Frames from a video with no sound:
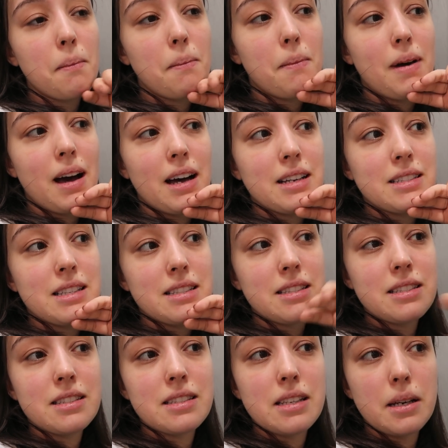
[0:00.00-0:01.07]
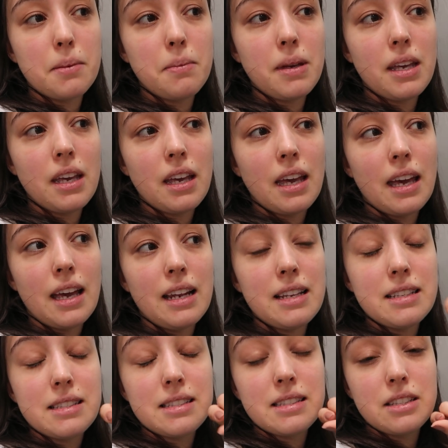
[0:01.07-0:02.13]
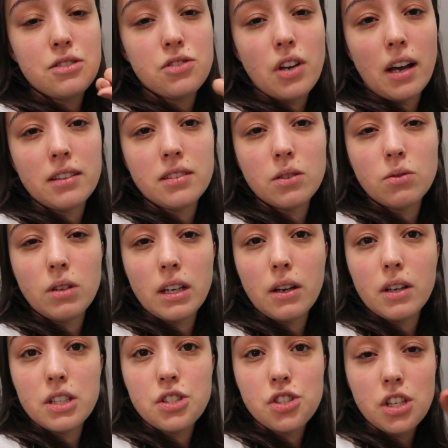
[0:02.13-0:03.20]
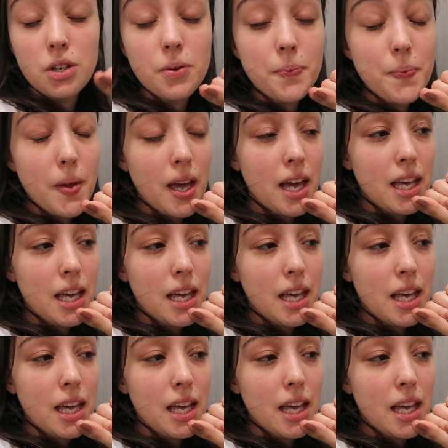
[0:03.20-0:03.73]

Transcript: mas esse exame eles injetam um liquidinho